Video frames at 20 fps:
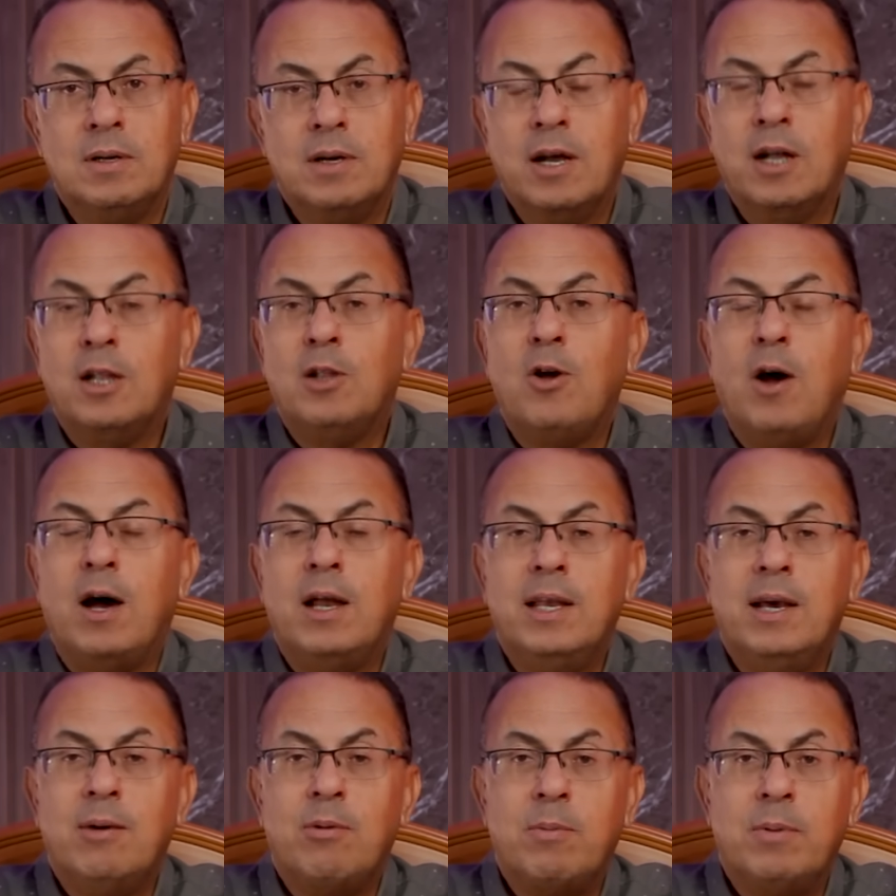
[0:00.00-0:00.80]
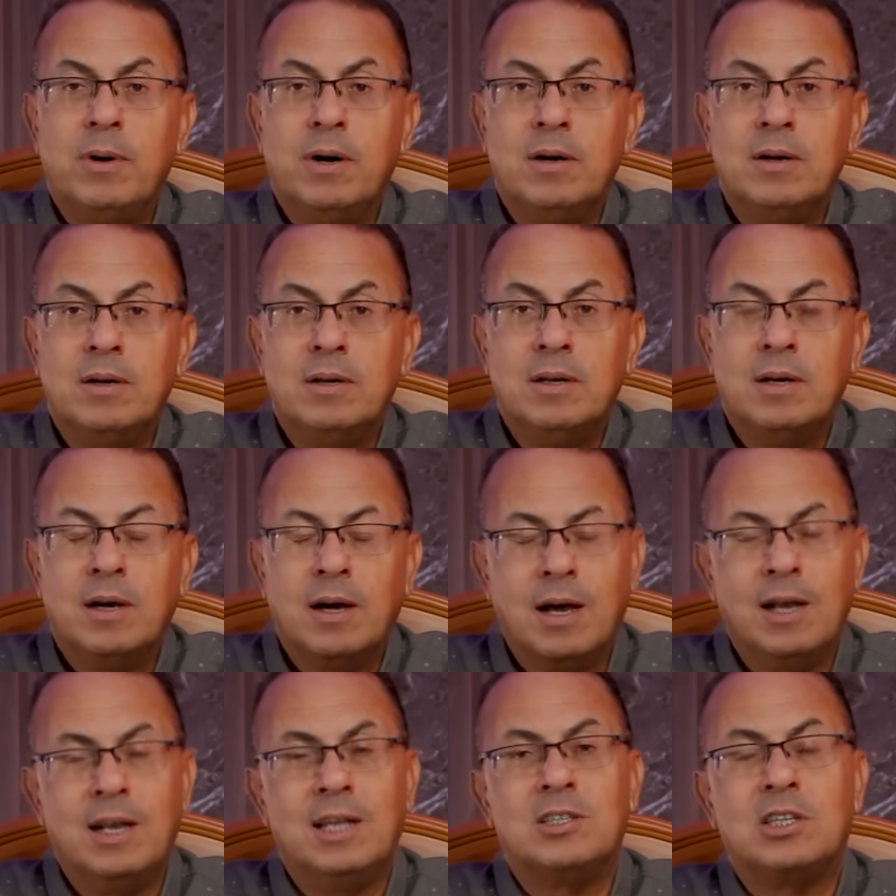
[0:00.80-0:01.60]
قالت له عليه يا بابا
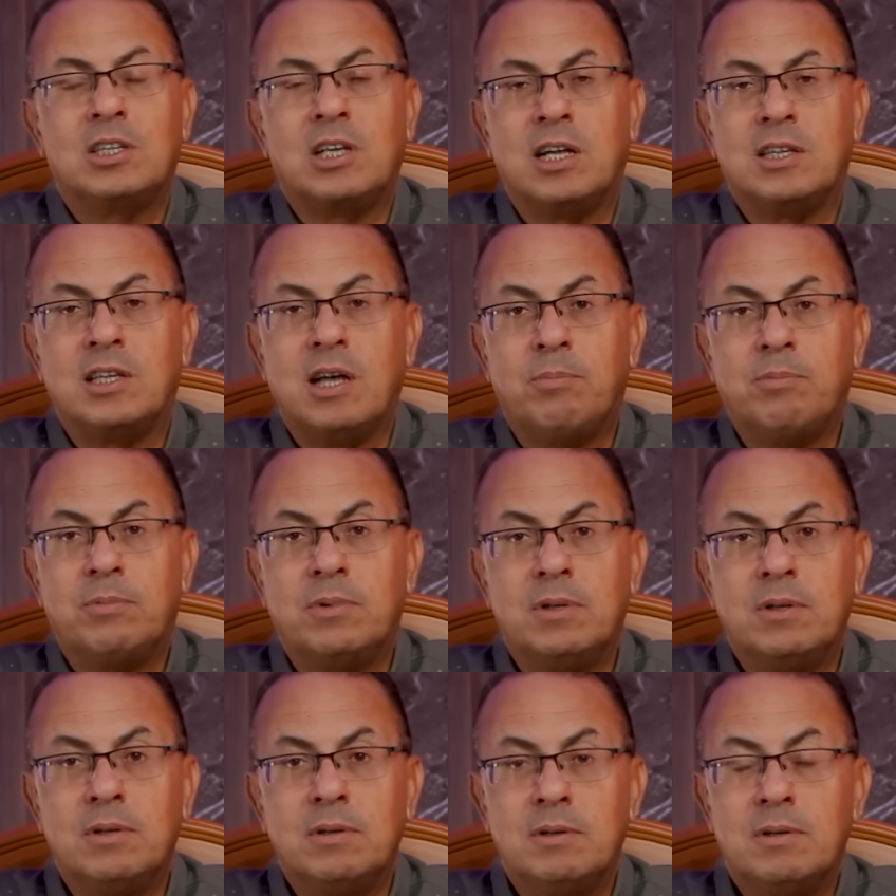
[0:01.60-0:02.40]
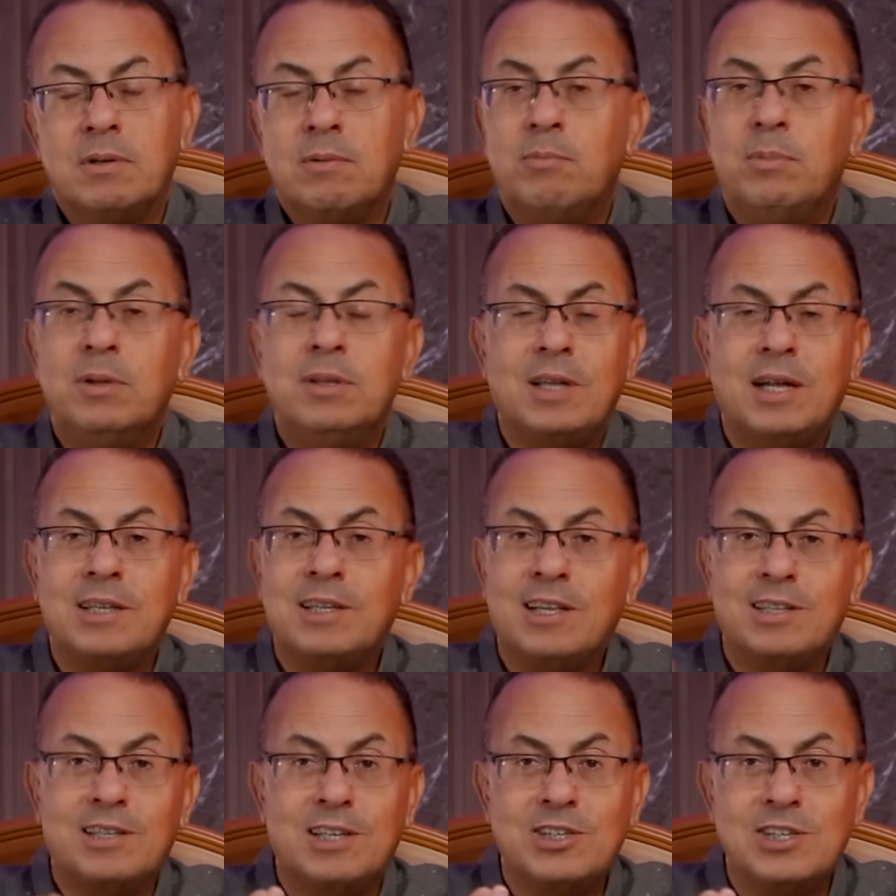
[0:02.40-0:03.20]
قال لها أنت اتخطبتي البنت
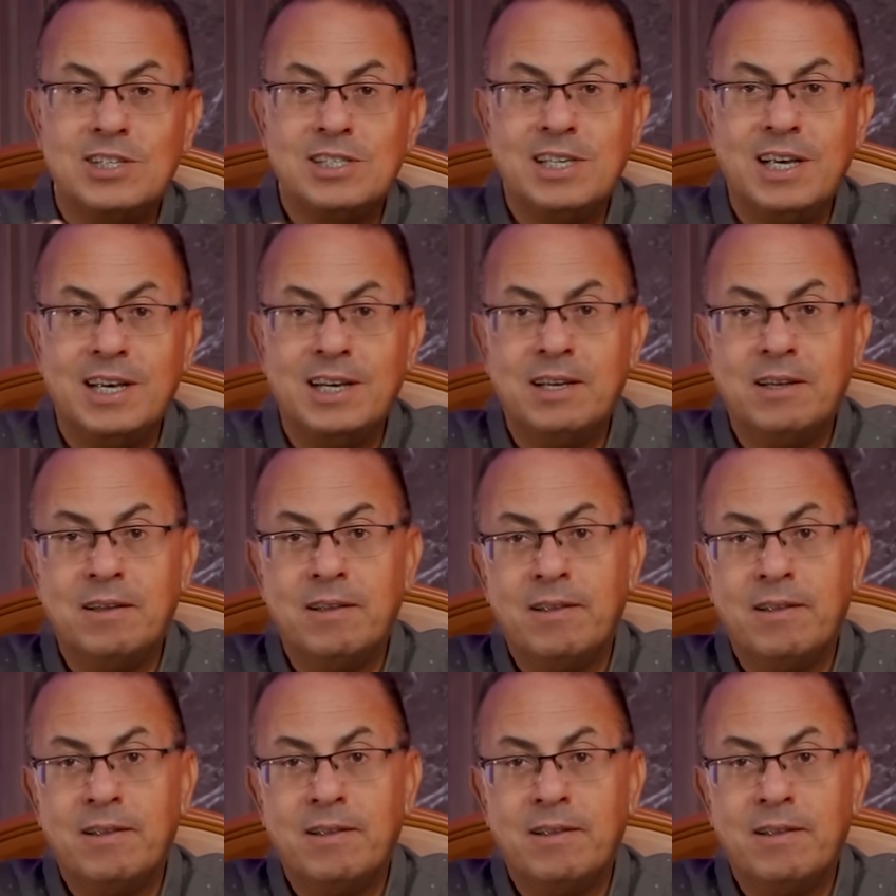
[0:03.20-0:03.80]
عندها 13 سنة